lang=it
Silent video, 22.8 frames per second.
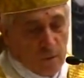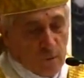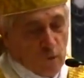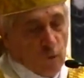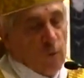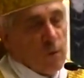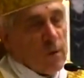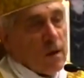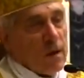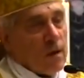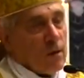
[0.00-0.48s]

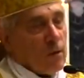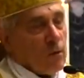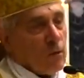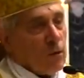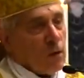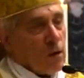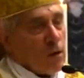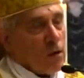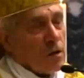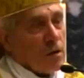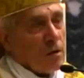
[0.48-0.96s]

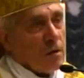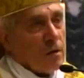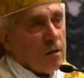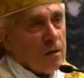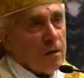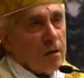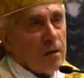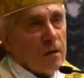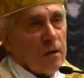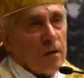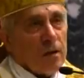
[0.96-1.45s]
2012,
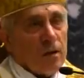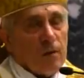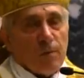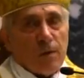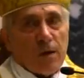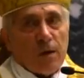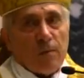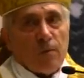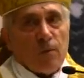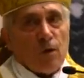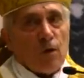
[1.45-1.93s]
il
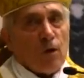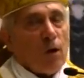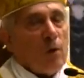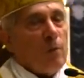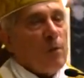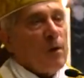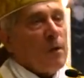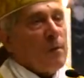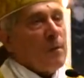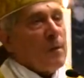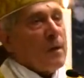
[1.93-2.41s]
premio
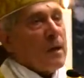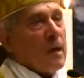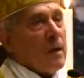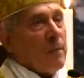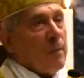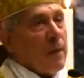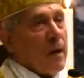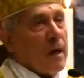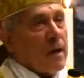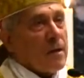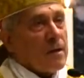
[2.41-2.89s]
Nobel per la
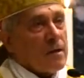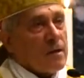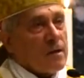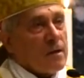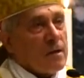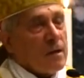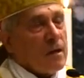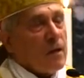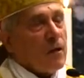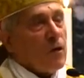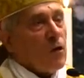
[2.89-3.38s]
pace,
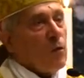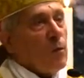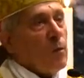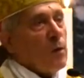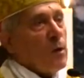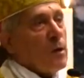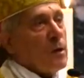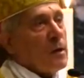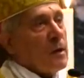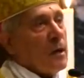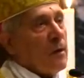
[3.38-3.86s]
sì, la
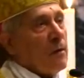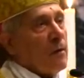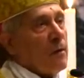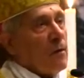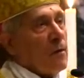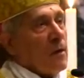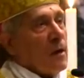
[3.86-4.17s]
comunità